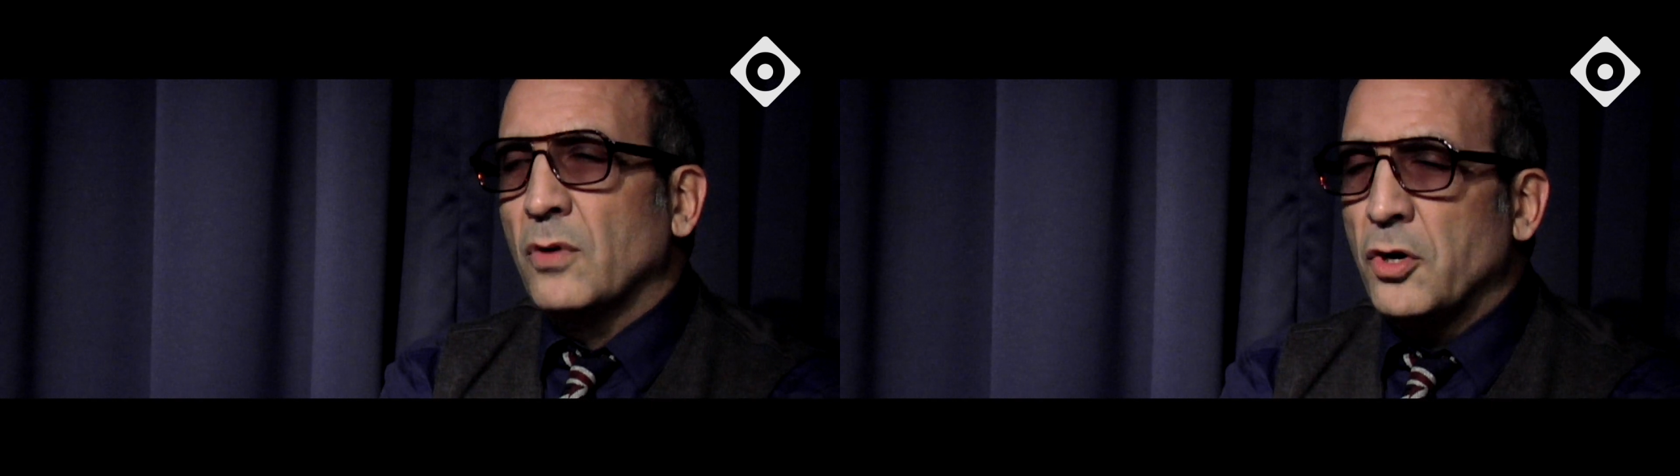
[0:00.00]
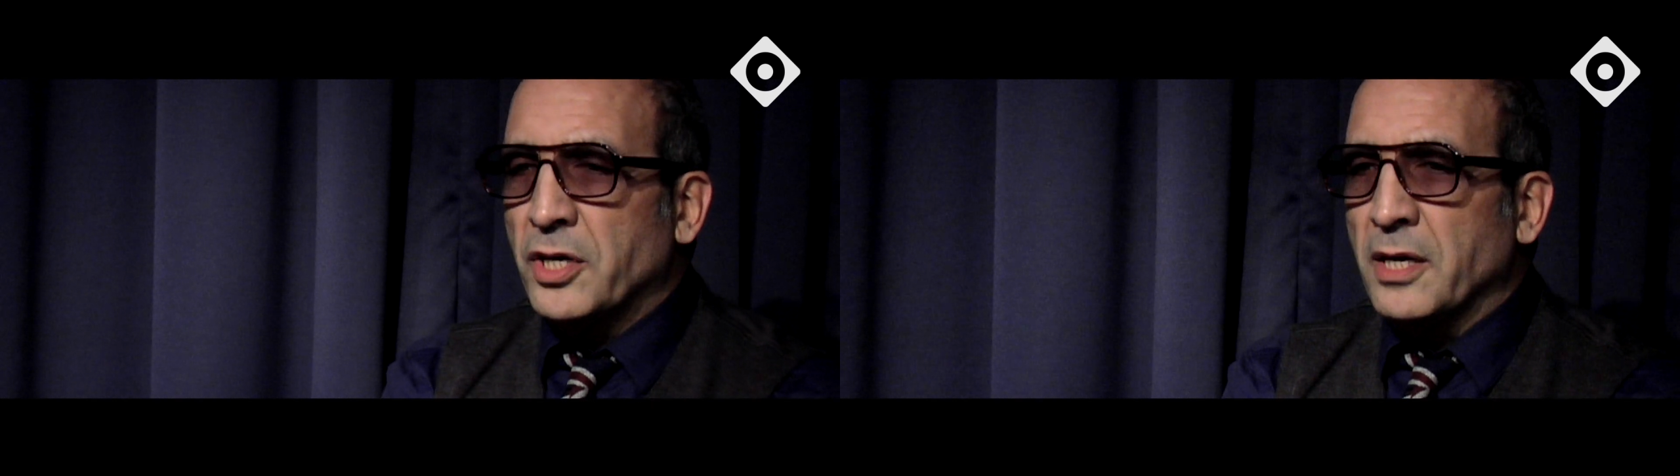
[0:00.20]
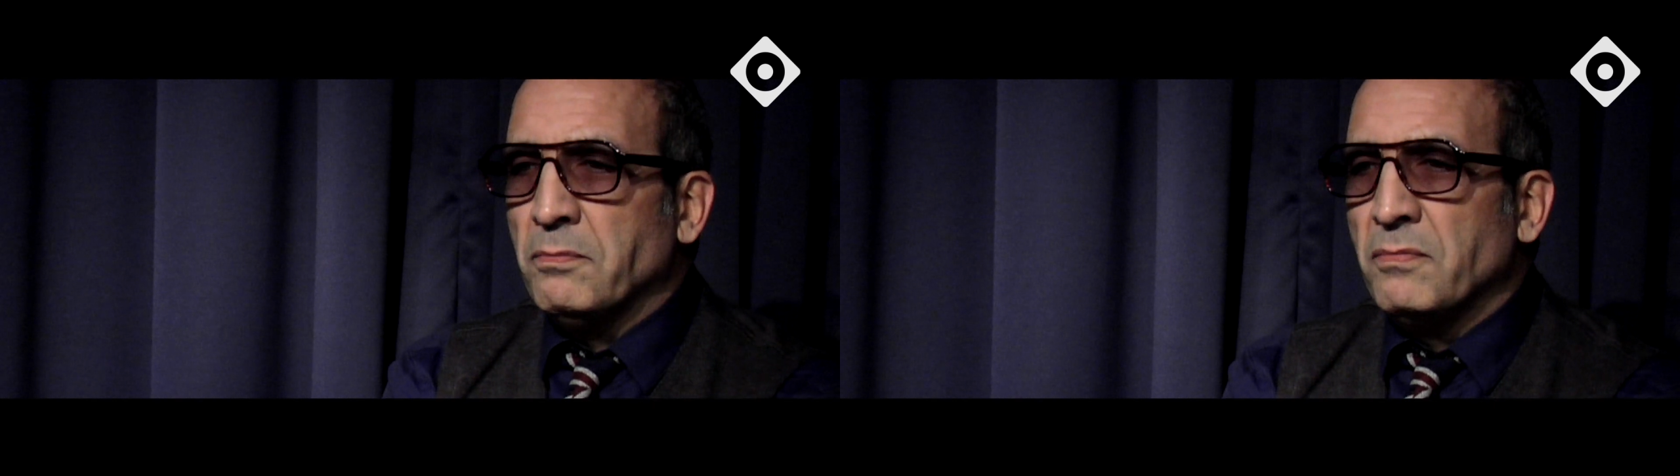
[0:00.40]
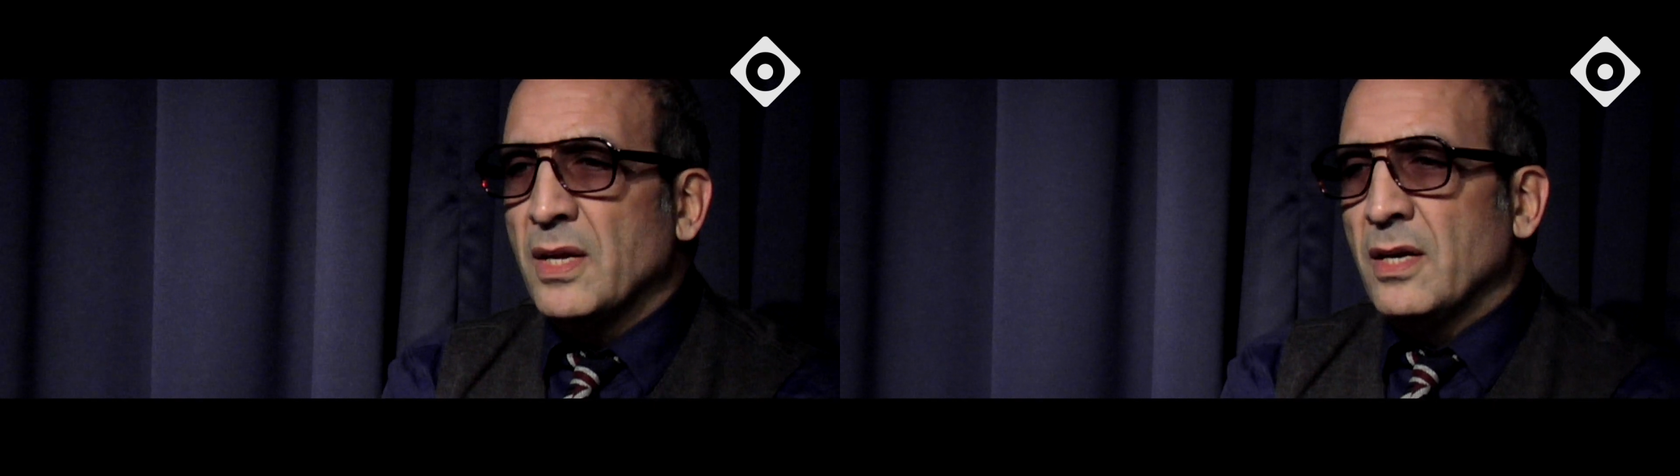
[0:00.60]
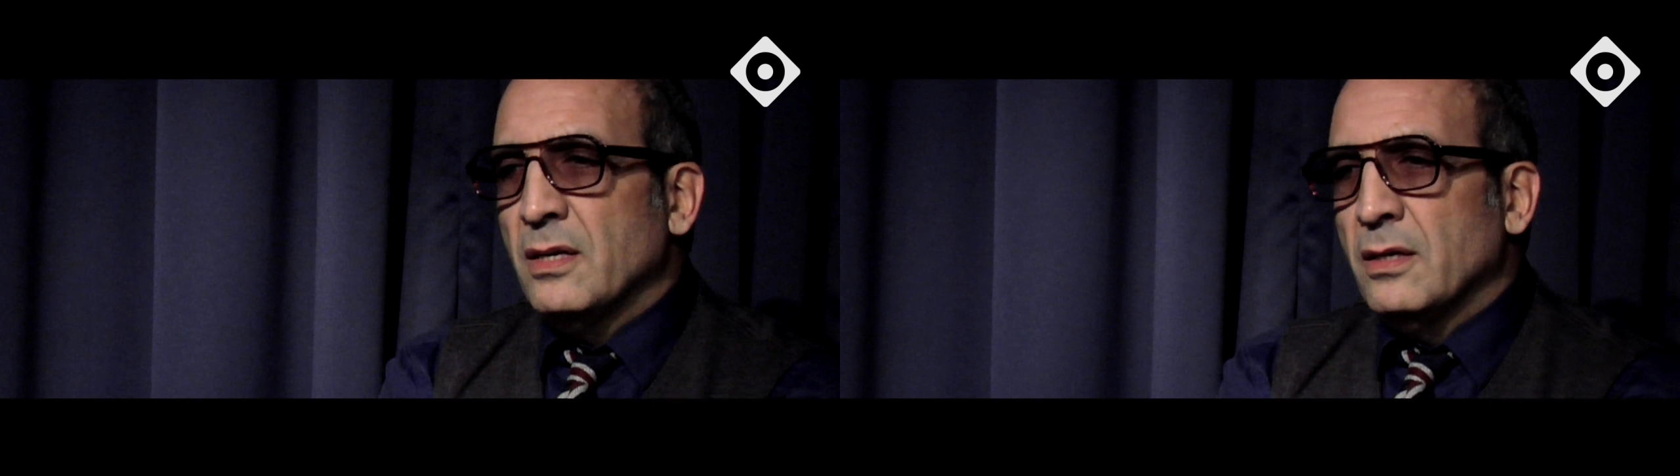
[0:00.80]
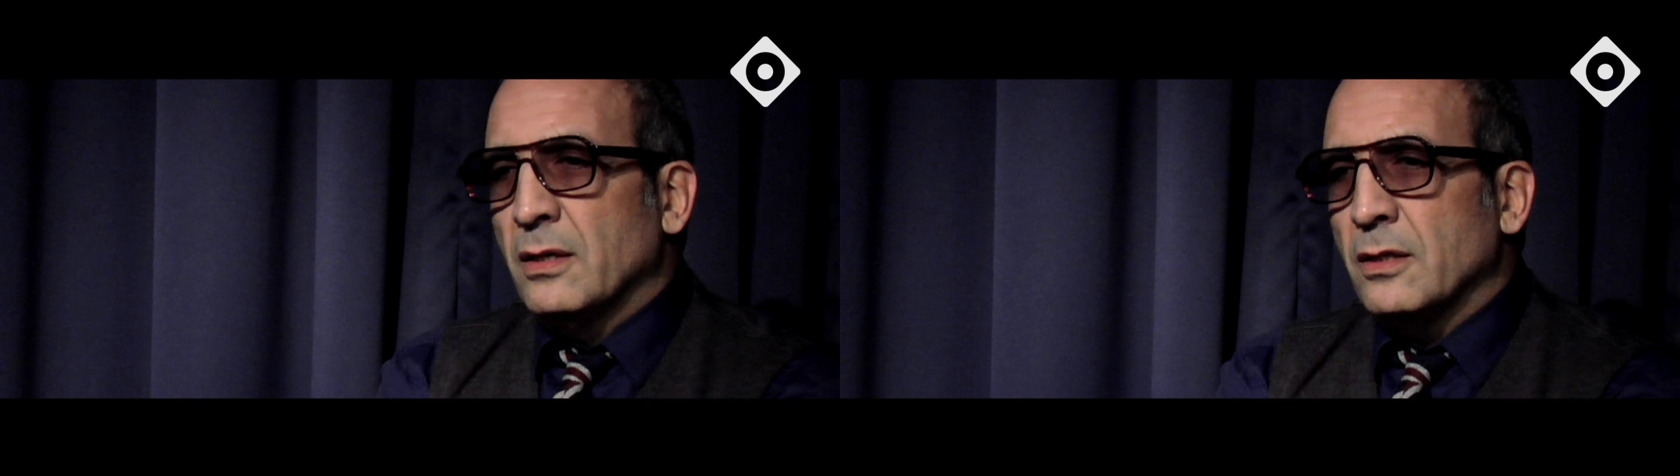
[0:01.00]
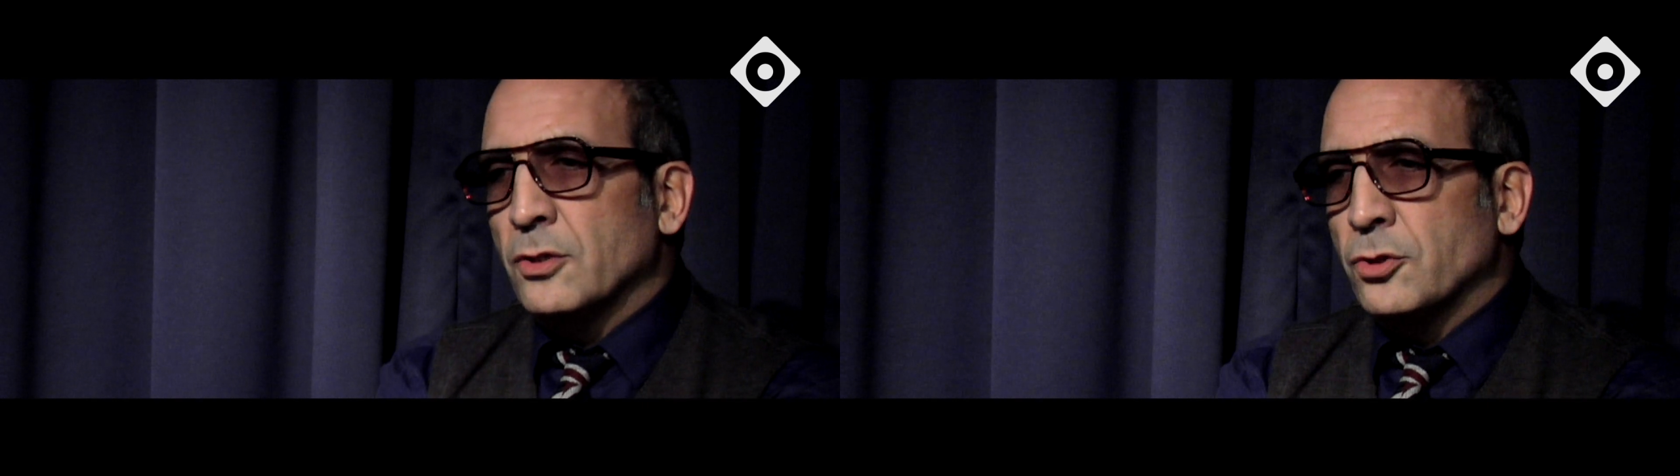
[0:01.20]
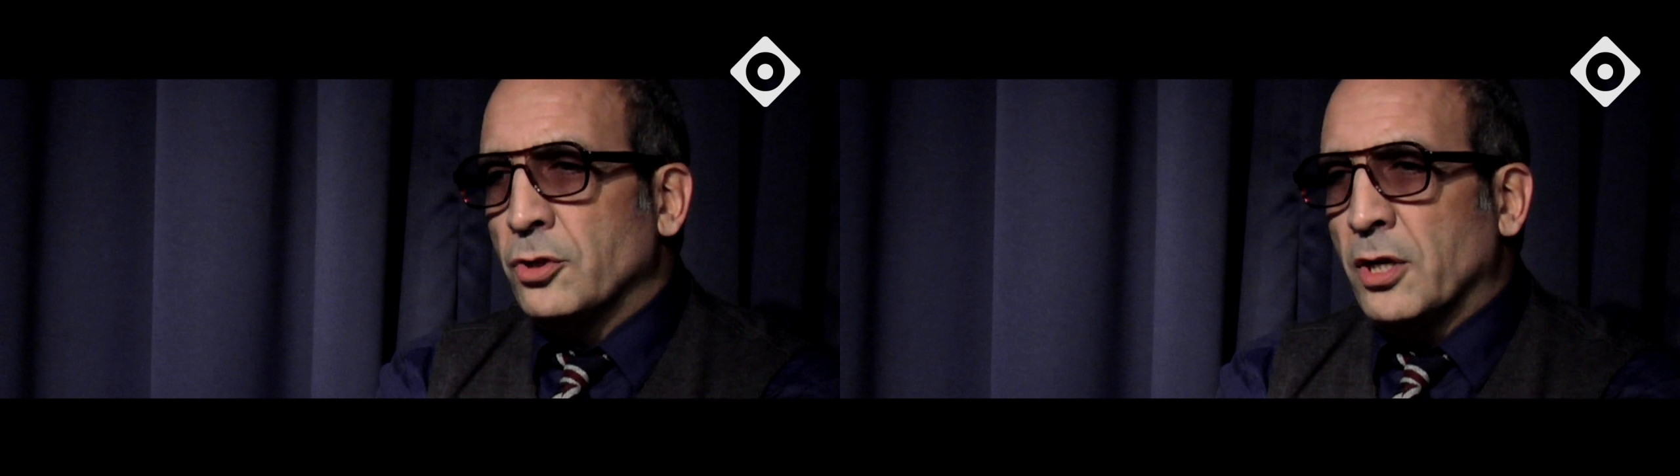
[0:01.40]
Ok,
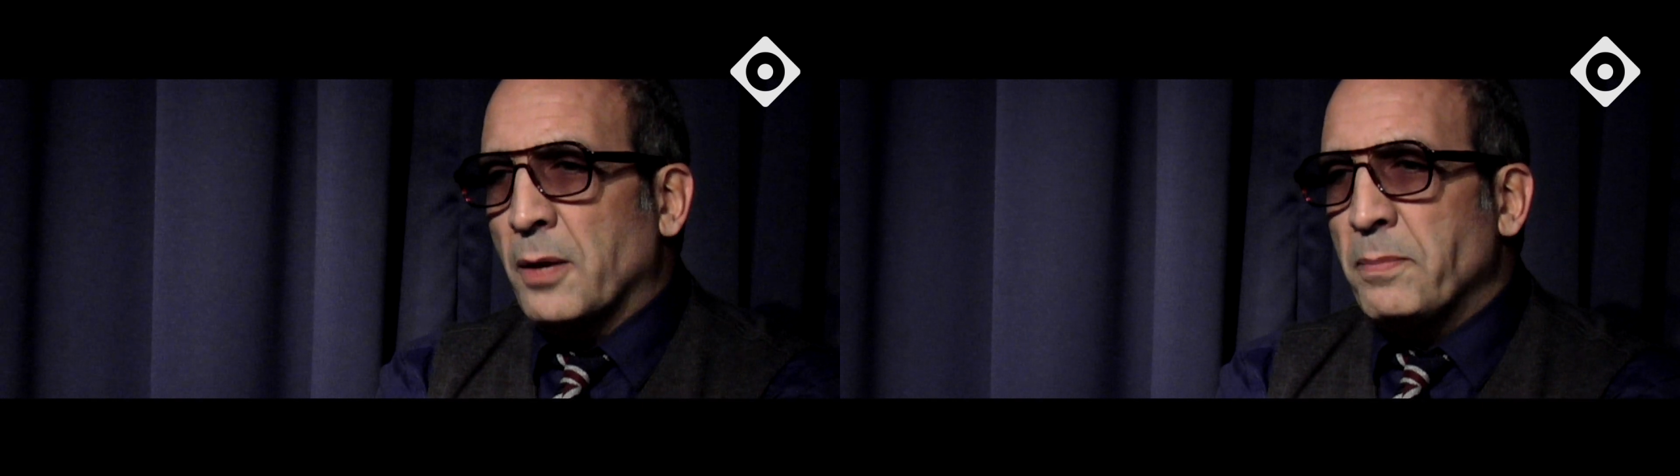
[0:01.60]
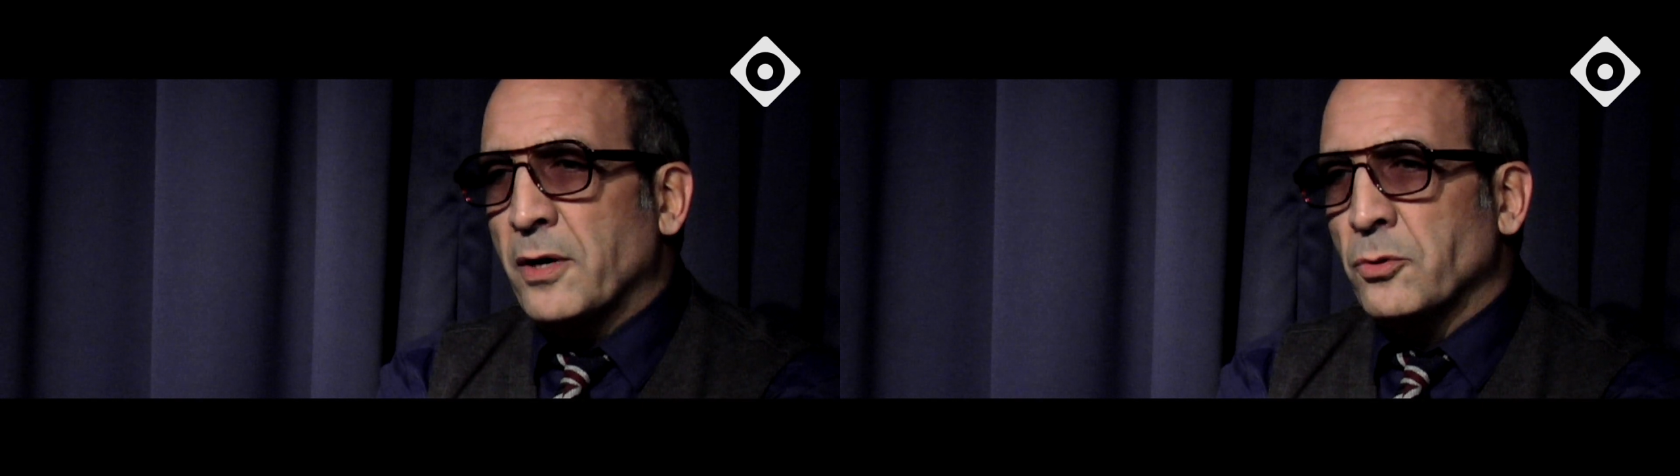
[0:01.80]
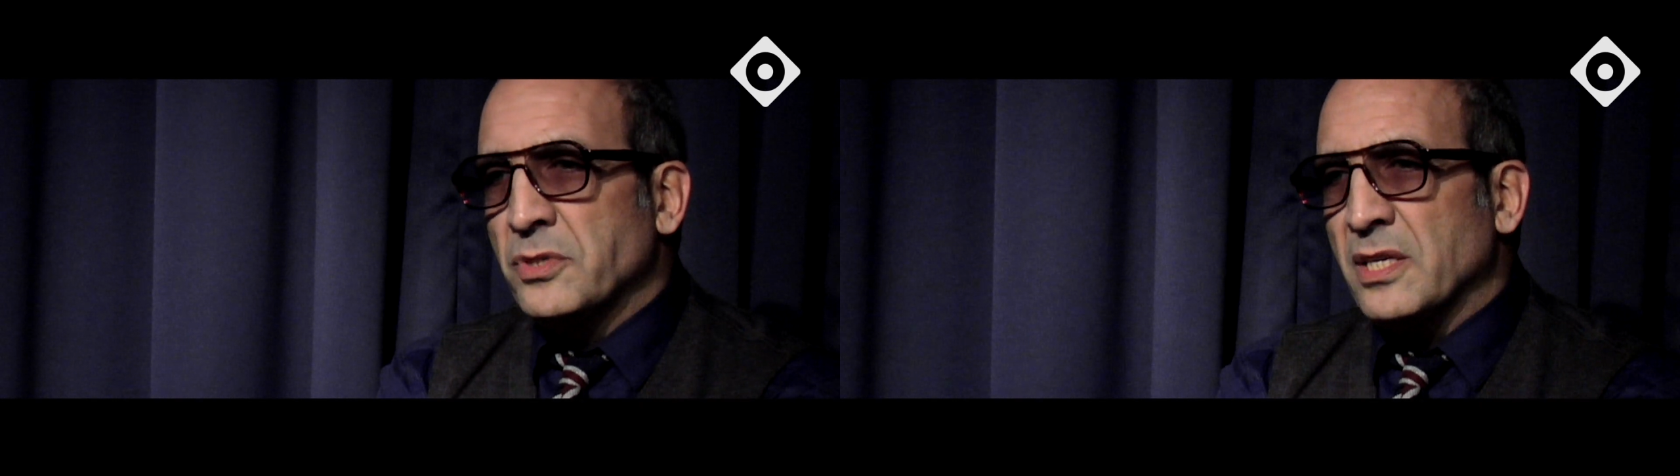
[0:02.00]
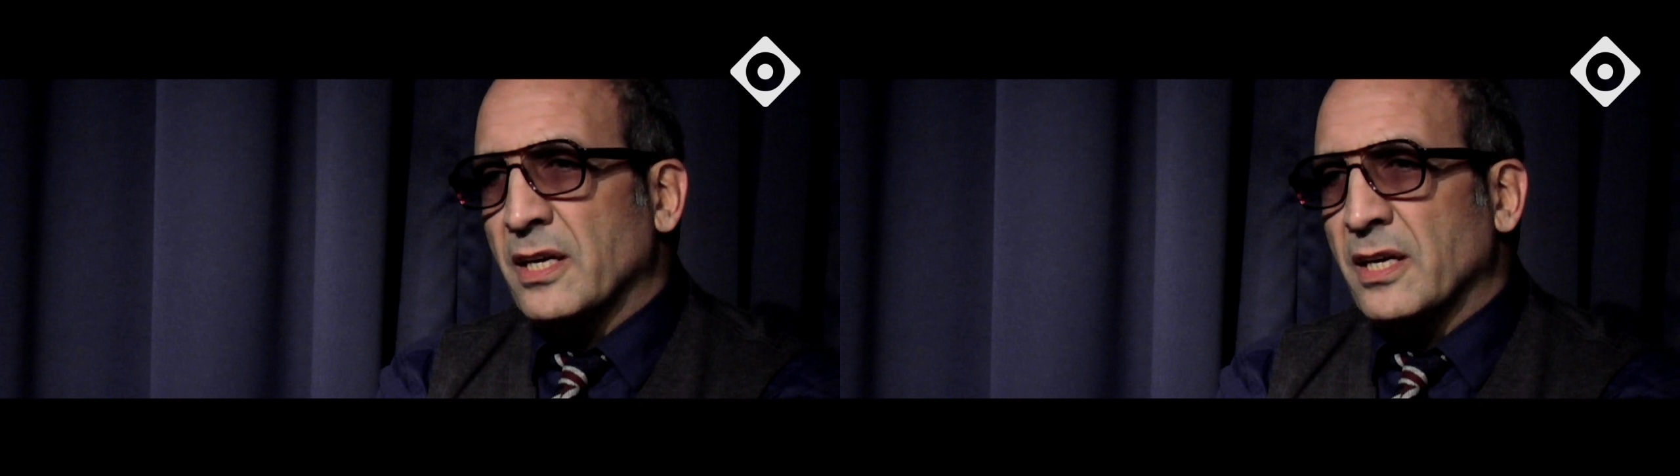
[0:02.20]
je ne donnerai pas le nom de cet